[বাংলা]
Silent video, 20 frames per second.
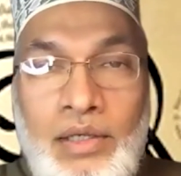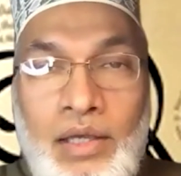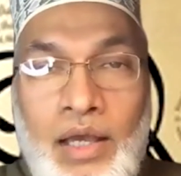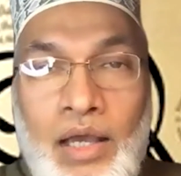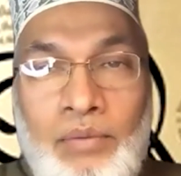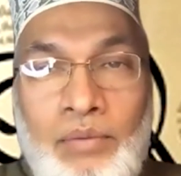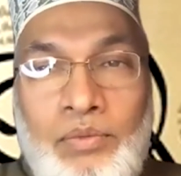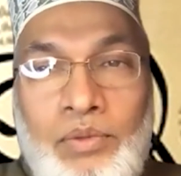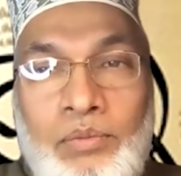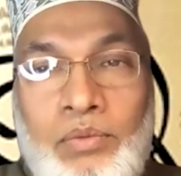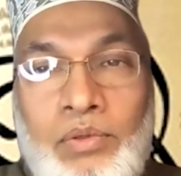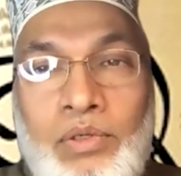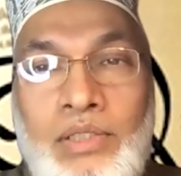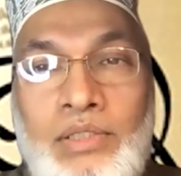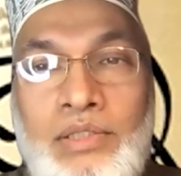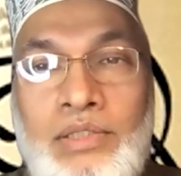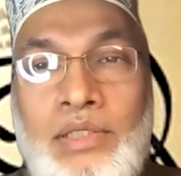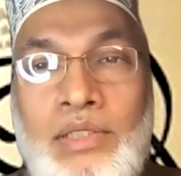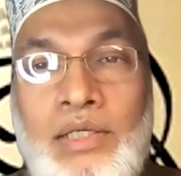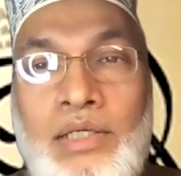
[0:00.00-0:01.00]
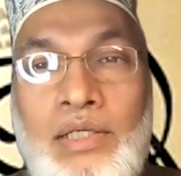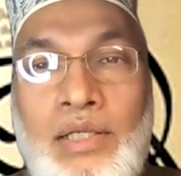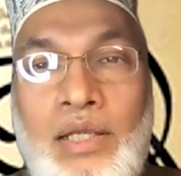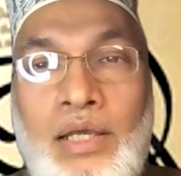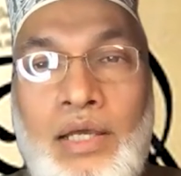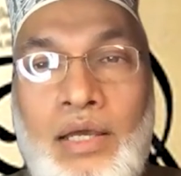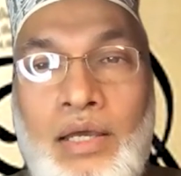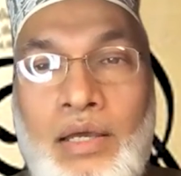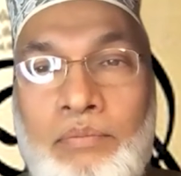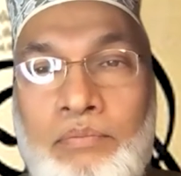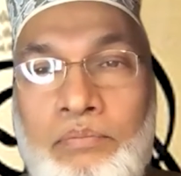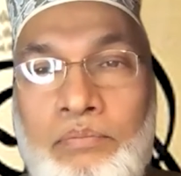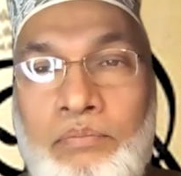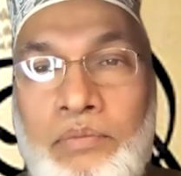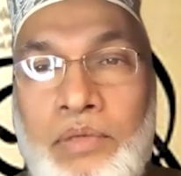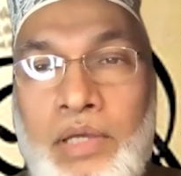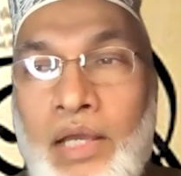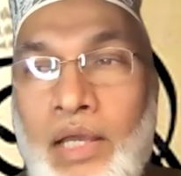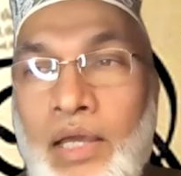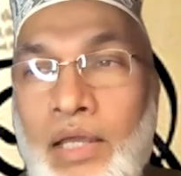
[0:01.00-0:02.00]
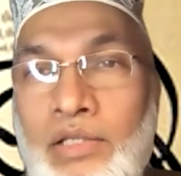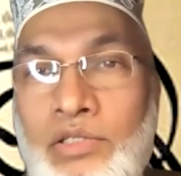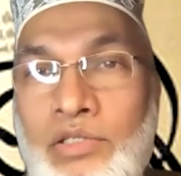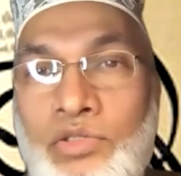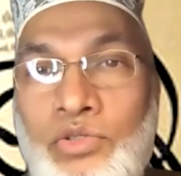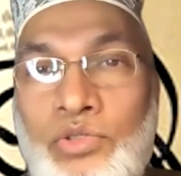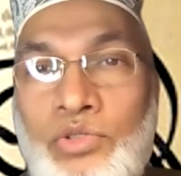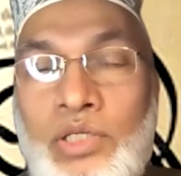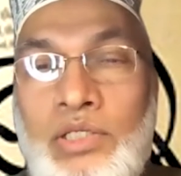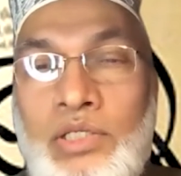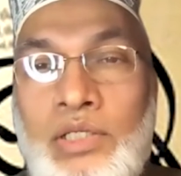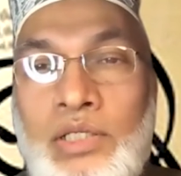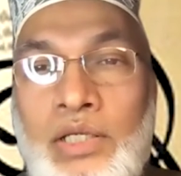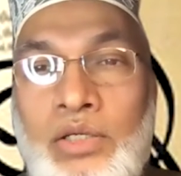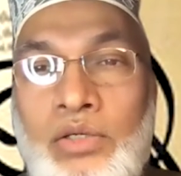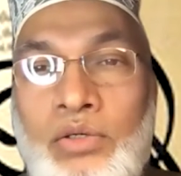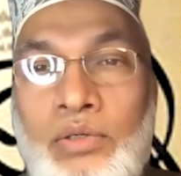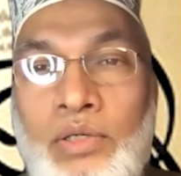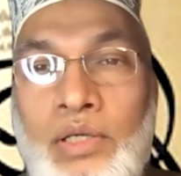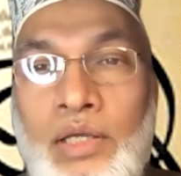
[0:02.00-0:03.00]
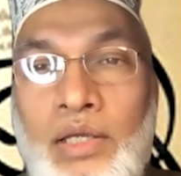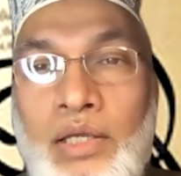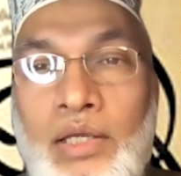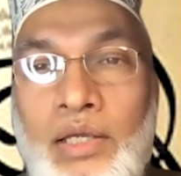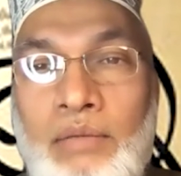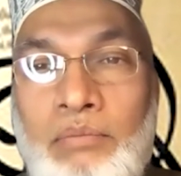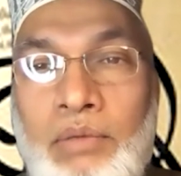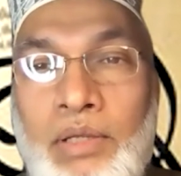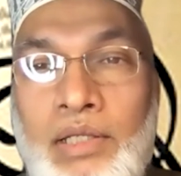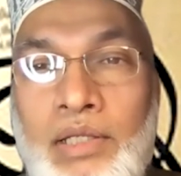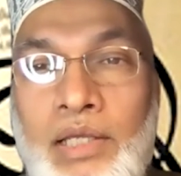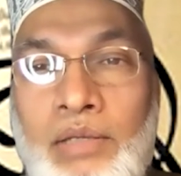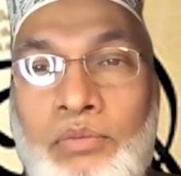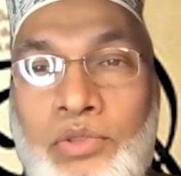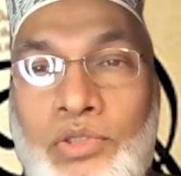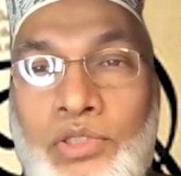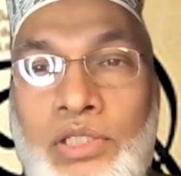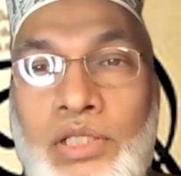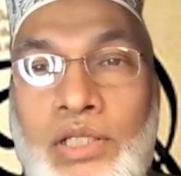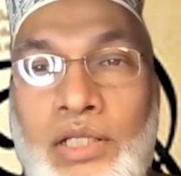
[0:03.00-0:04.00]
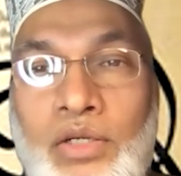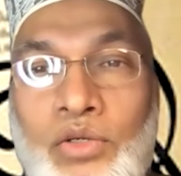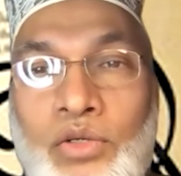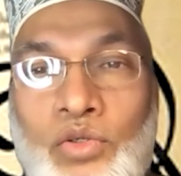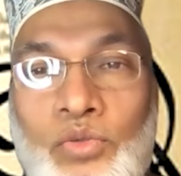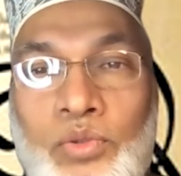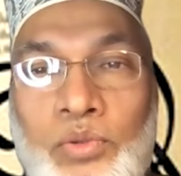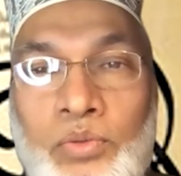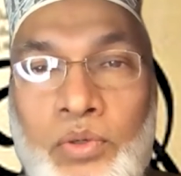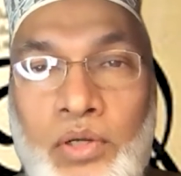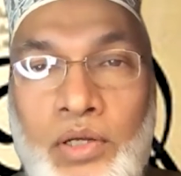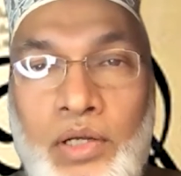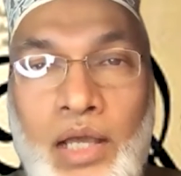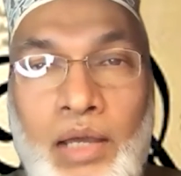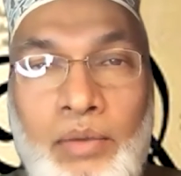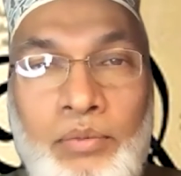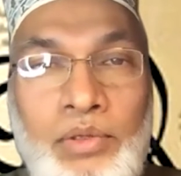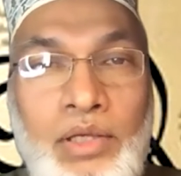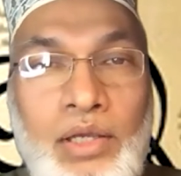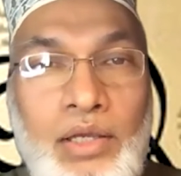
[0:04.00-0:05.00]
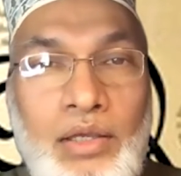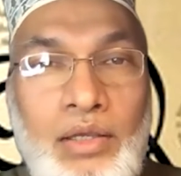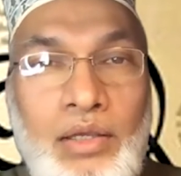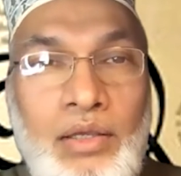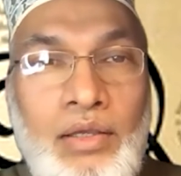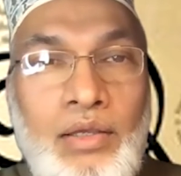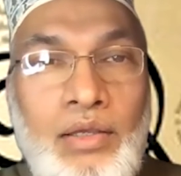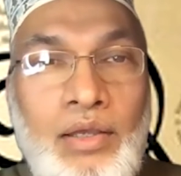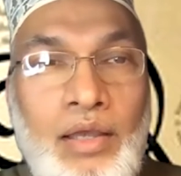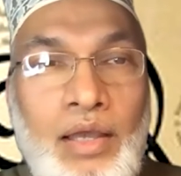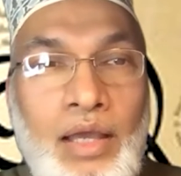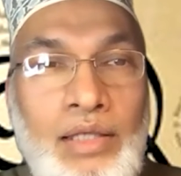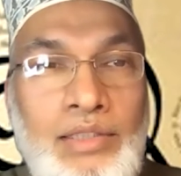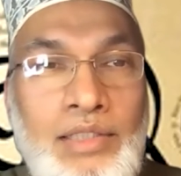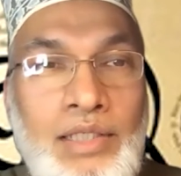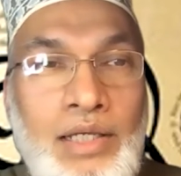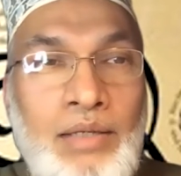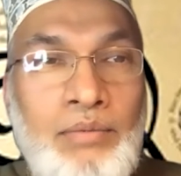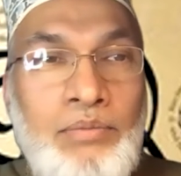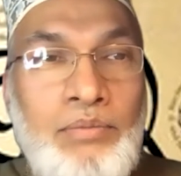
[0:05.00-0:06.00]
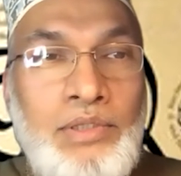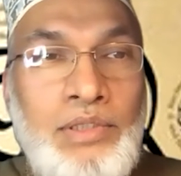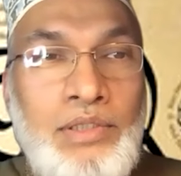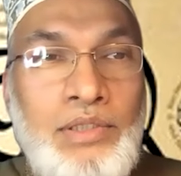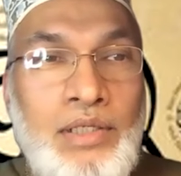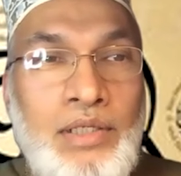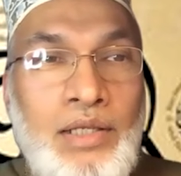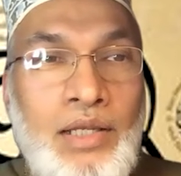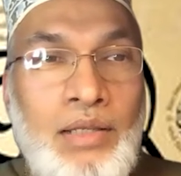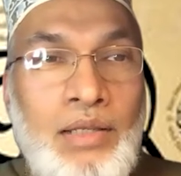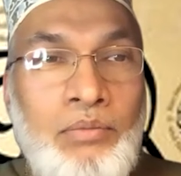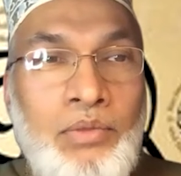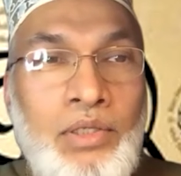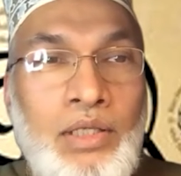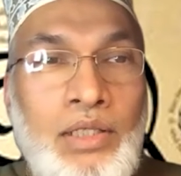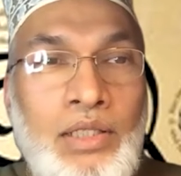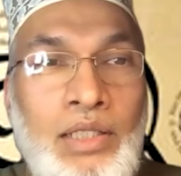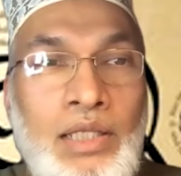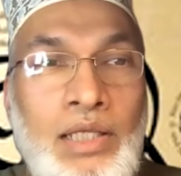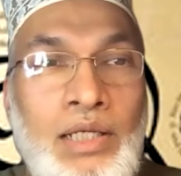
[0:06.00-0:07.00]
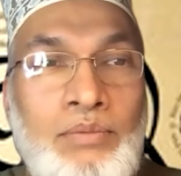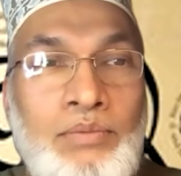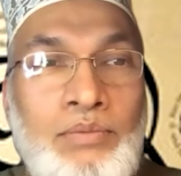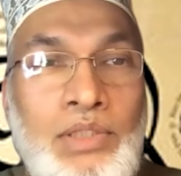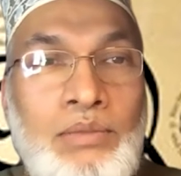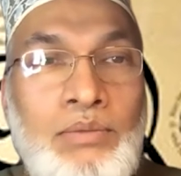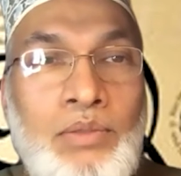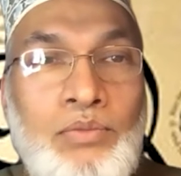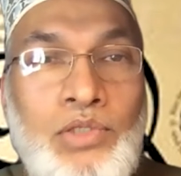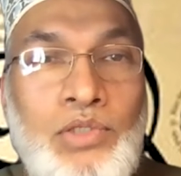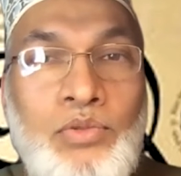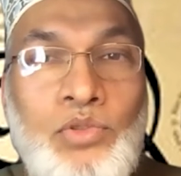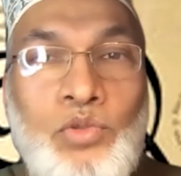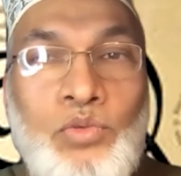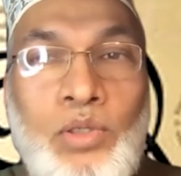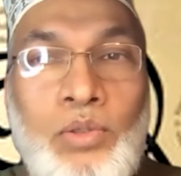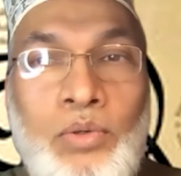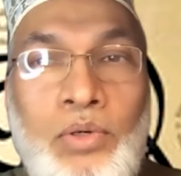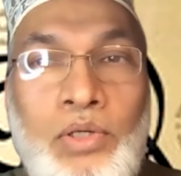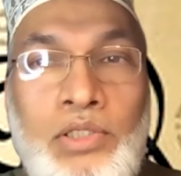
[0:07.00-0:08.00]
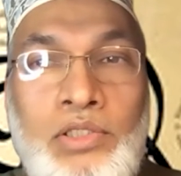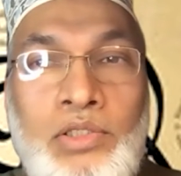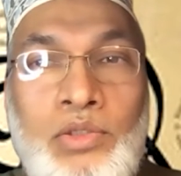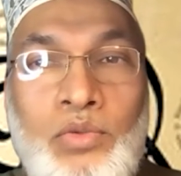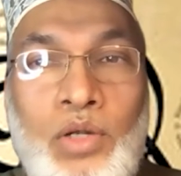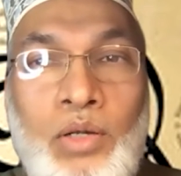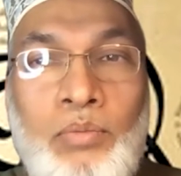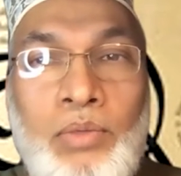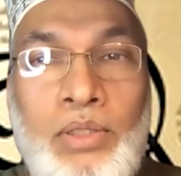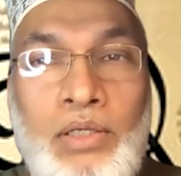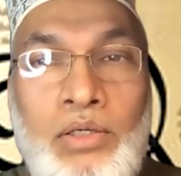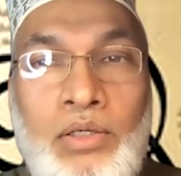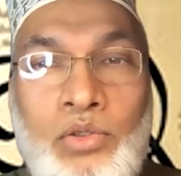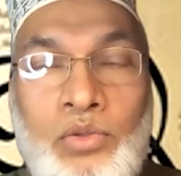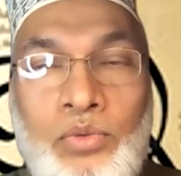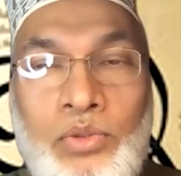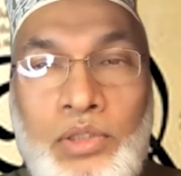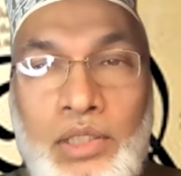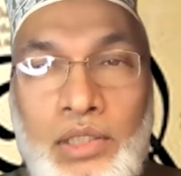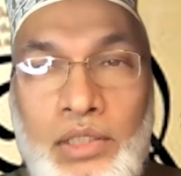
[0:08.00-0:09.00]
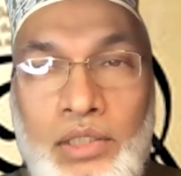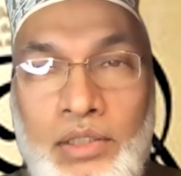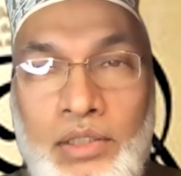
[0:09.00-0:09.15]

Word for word: আপনি বললেন যে এটা এখানে সোসাইটি কেউ মানে এই মসজিদের কেউ টুপি পরে না আমি এক জায়গায় ভিজিটে গেলাম দেখলাম যে ইমাম সাহেব জুমা পড়াইতেছেন ওনার মাথা টুপি নেই